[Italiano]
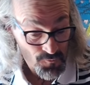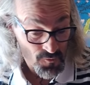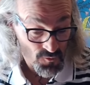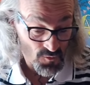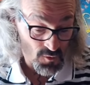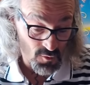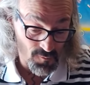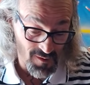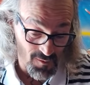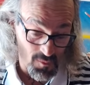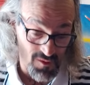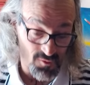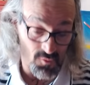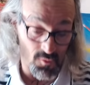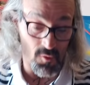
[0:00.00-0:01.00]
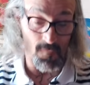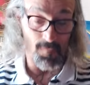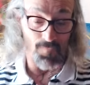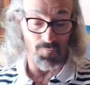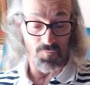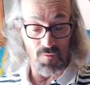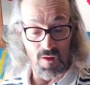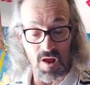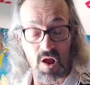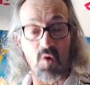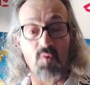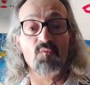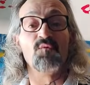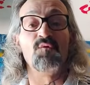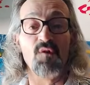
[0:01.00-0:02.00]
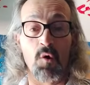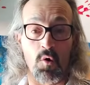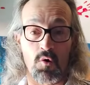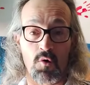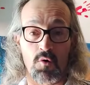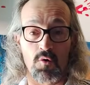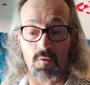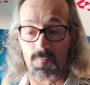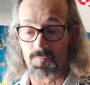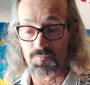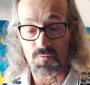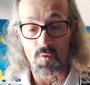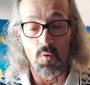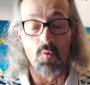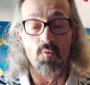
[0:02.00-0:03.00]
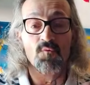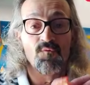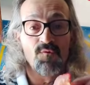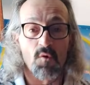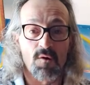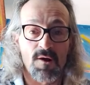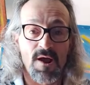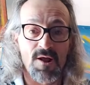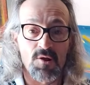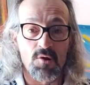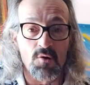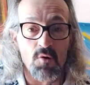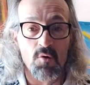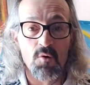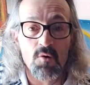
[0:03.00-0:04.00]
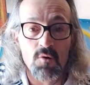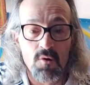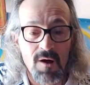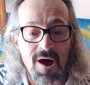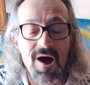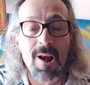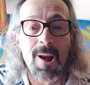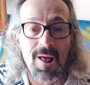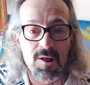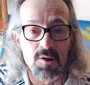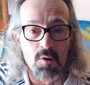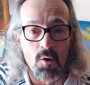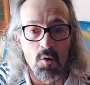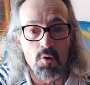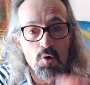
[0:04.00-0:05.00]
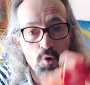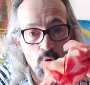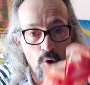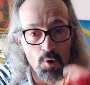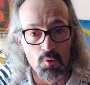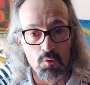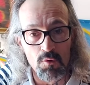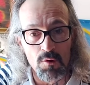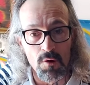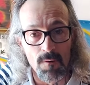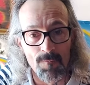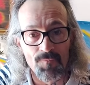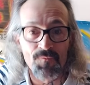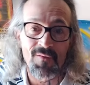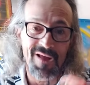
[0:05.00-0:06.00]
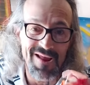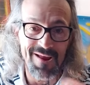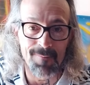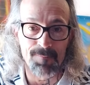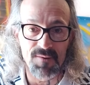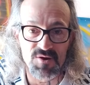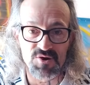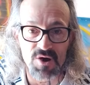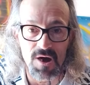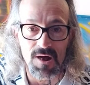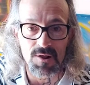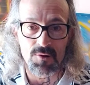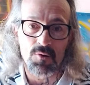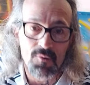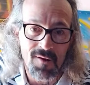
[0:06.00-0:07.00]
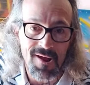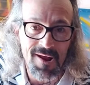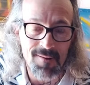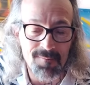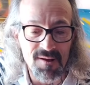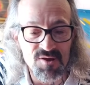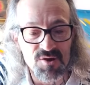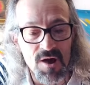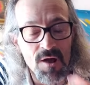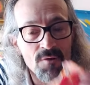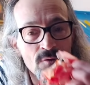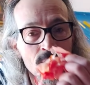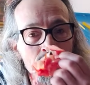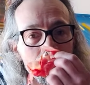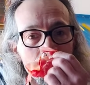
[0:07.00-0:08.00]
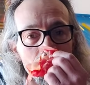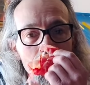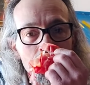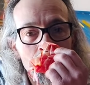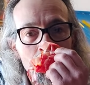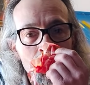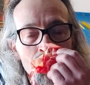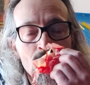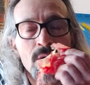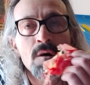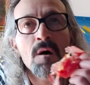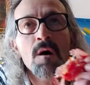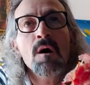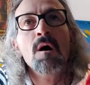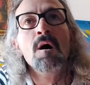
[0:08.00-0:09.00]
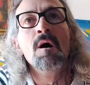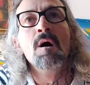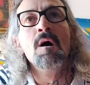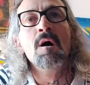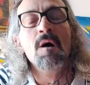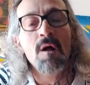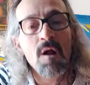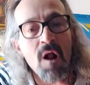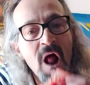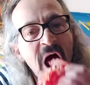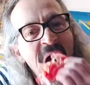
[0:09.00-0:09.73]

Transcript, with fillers: secondo me questo è un fiocco, un fiocchetto alla doc, crudo e appicciato e mangiato. Mm.